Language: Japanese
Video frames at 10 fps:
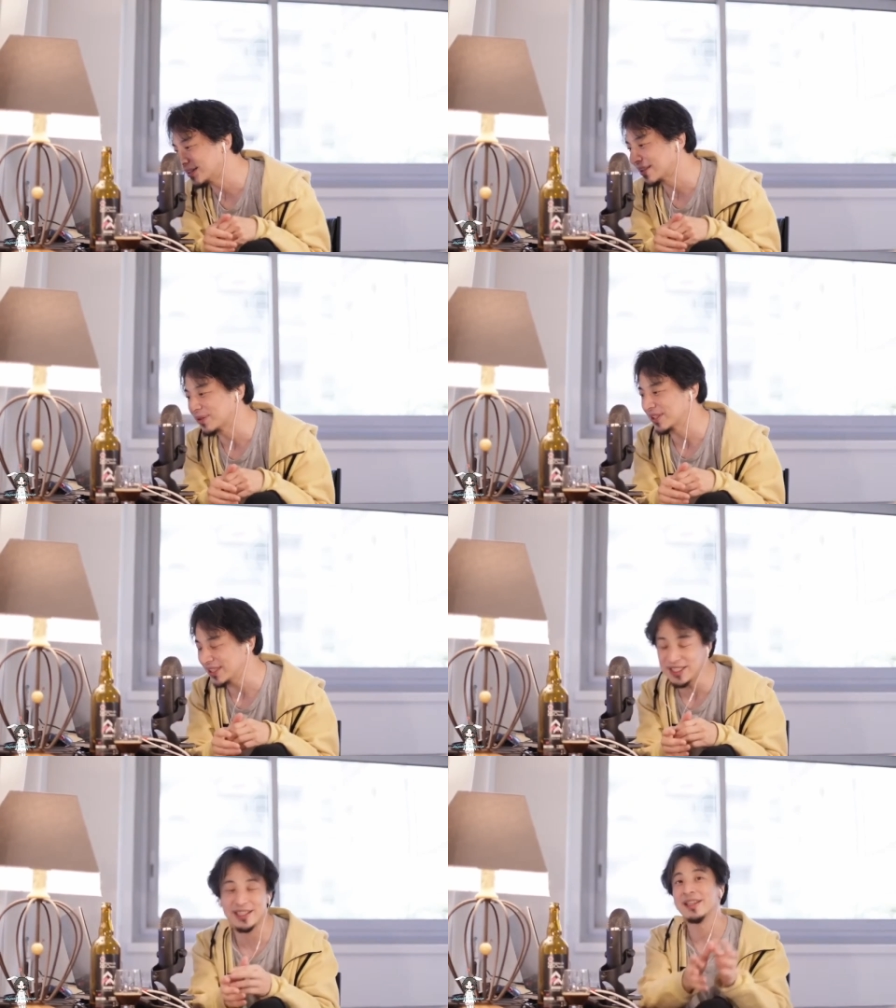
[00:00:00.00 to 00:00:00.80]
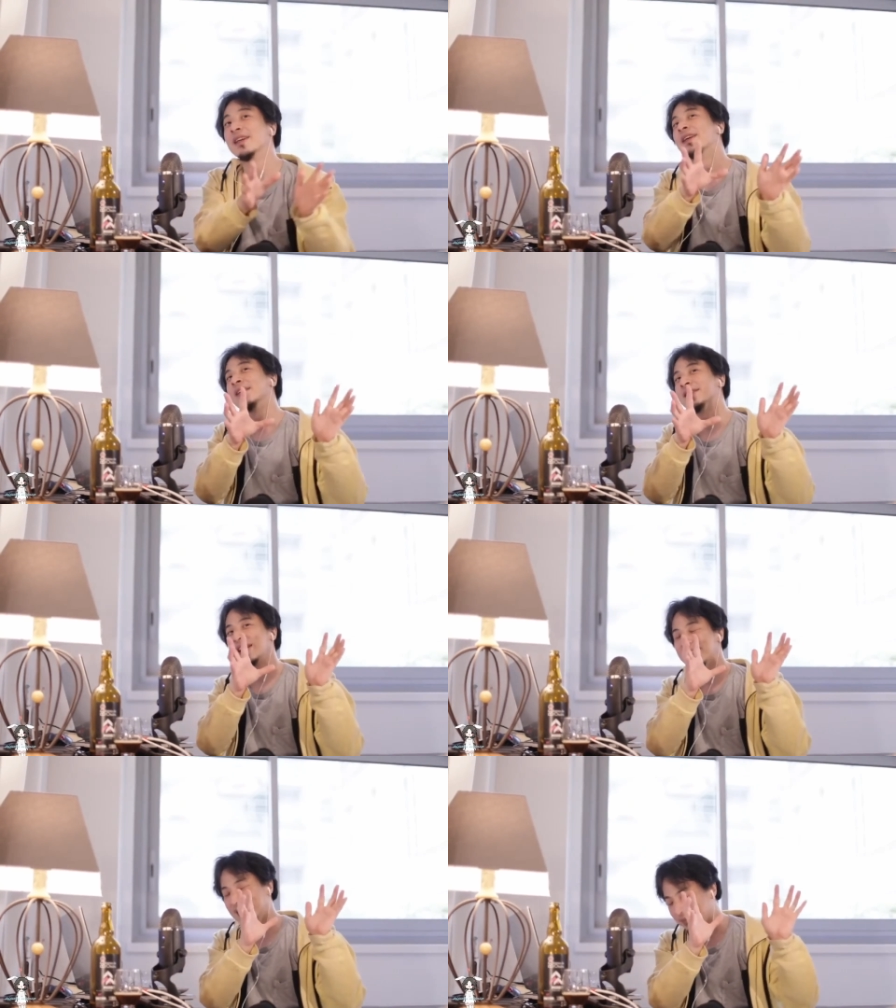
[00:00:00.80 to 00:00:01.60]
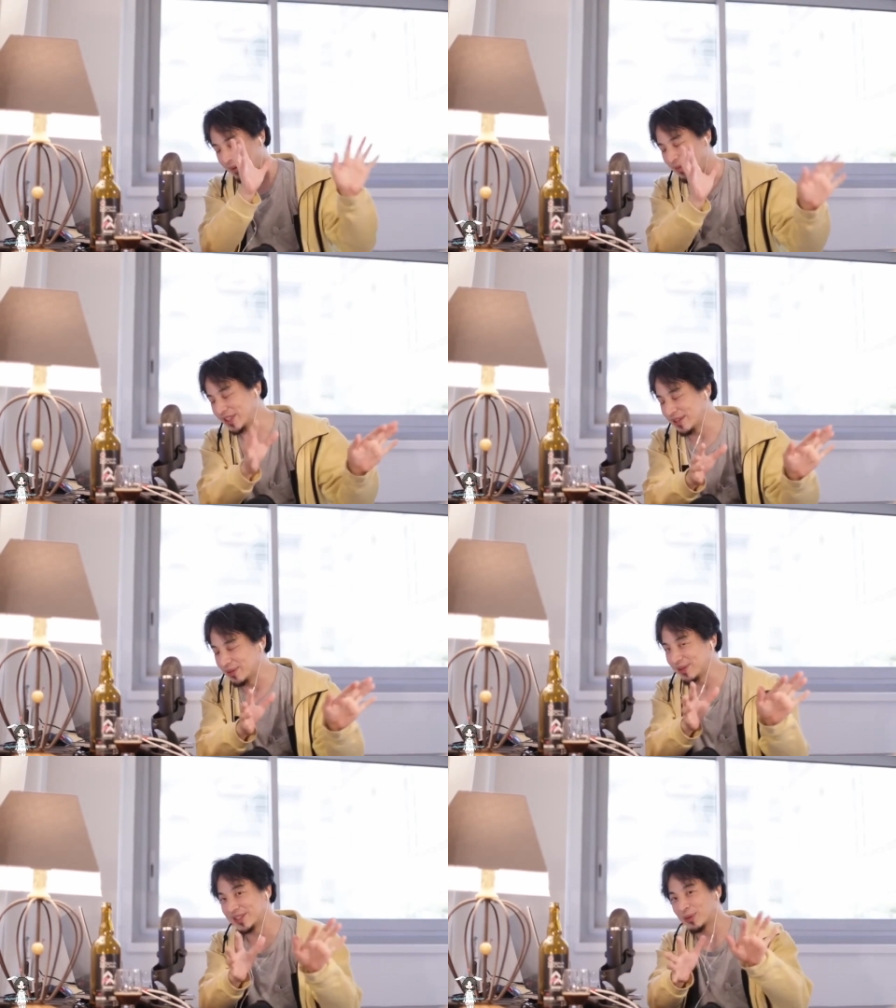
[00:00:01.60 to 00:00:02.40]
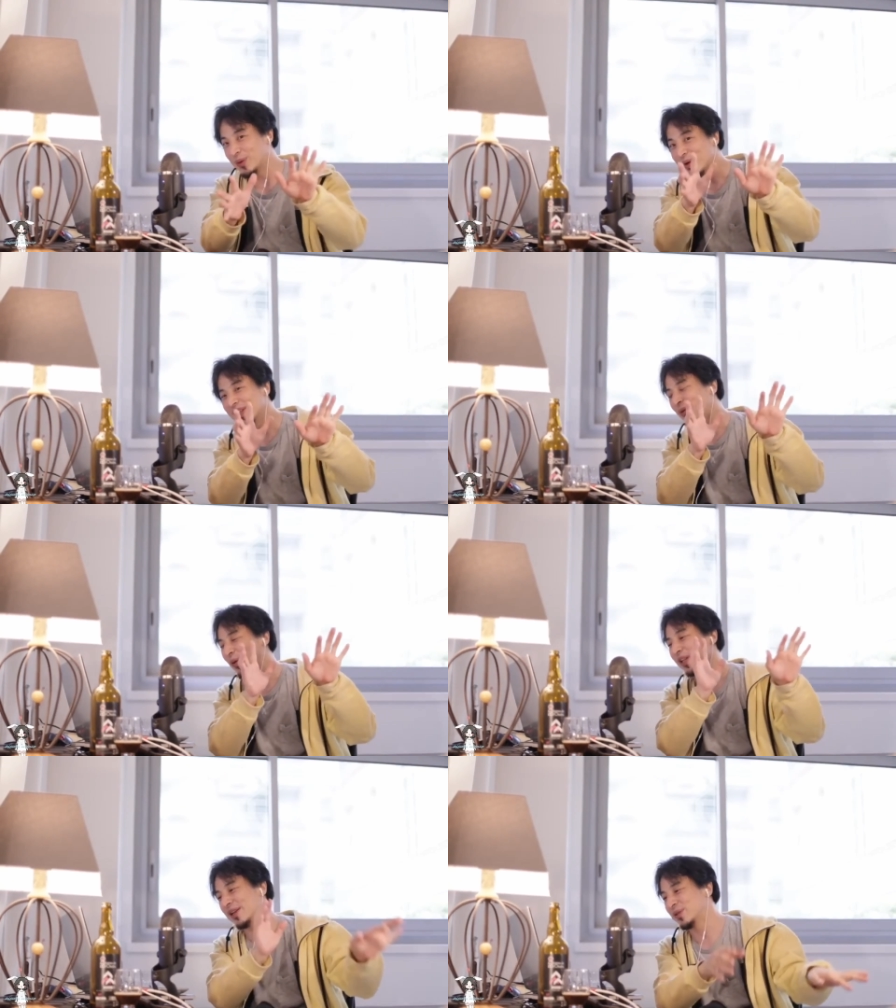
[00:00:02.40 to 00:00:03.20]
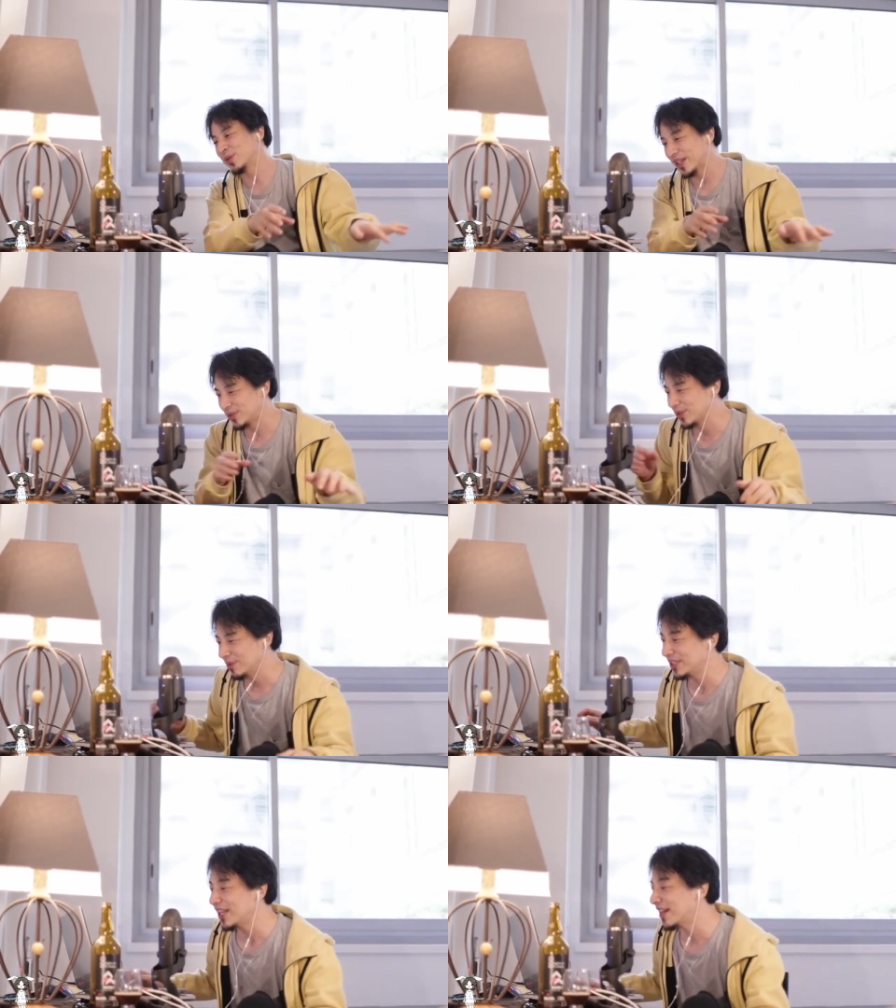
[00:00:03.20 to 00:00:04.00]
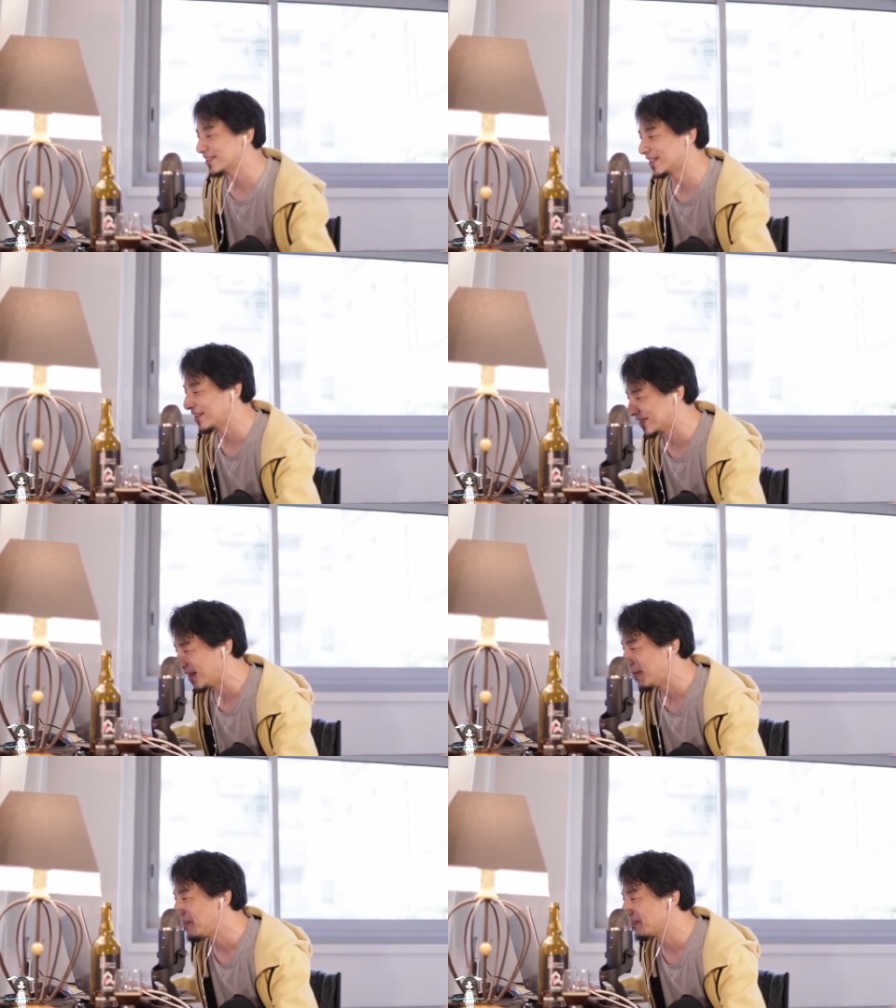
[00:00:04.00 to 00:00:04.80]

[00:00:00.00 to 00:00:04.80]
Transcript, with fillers: た時に、じゃあ、今までの人を超えてる人がひとりでもいたら付き合ってください。